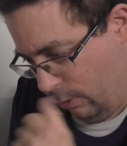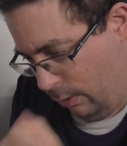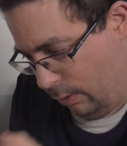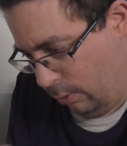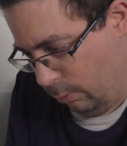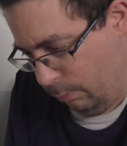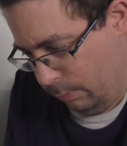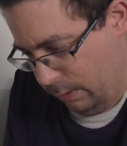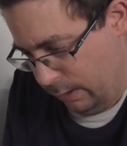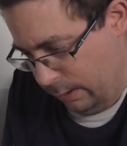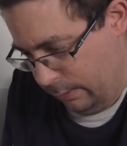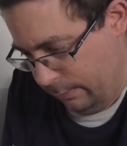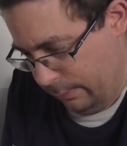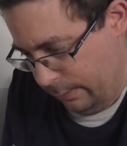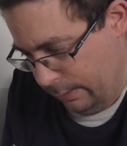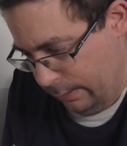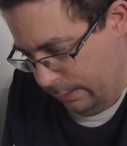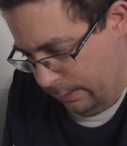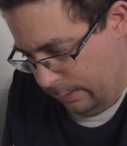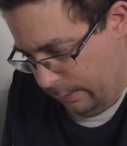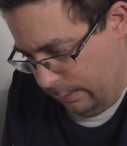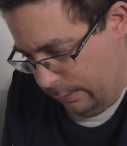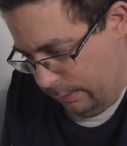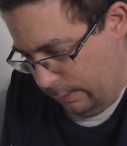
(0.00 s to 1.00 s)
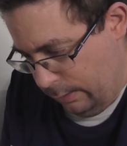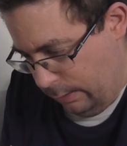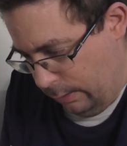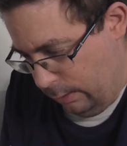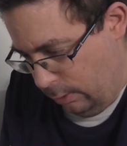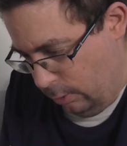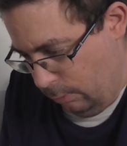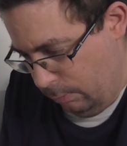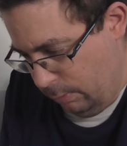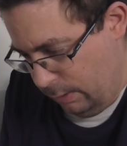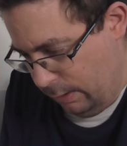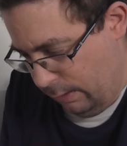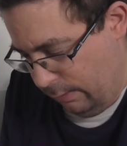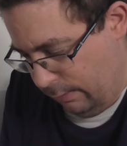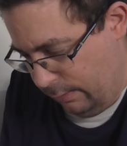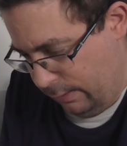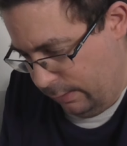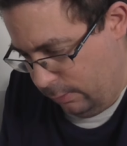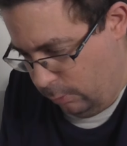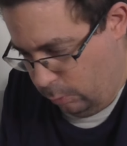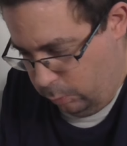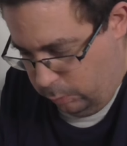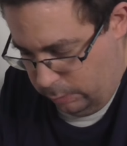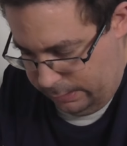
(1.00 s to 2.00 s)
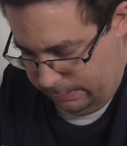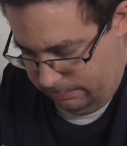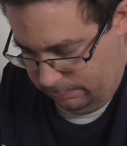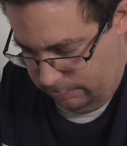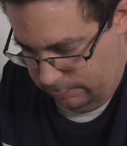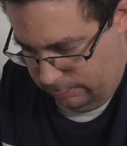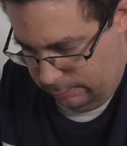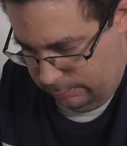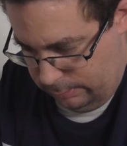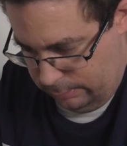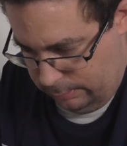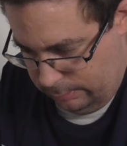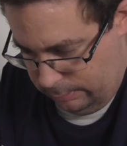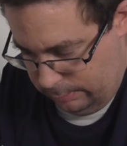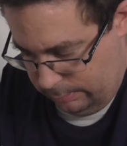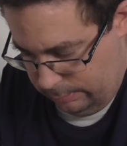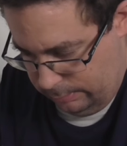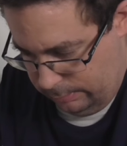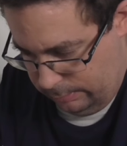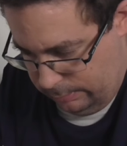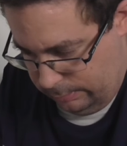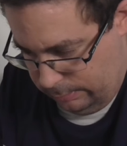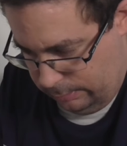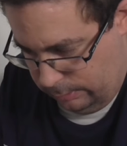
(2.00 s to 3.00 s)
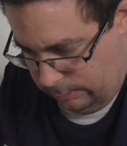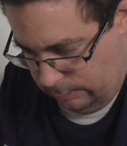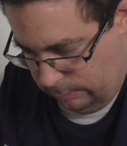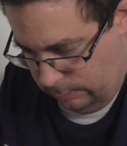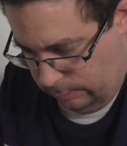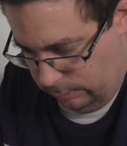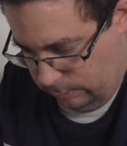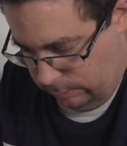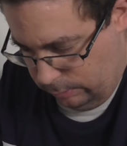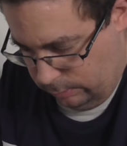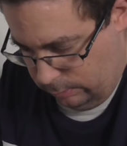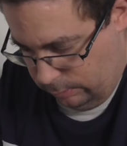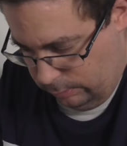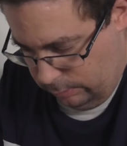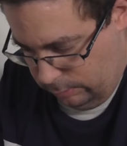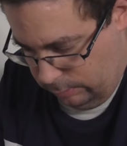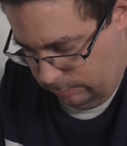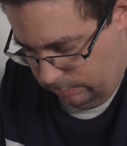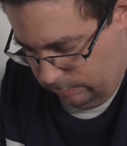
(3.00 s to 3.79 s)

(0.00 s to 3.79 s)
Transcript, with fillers: ils, ont mis, ils ont mis un site web euh, sur le truc de,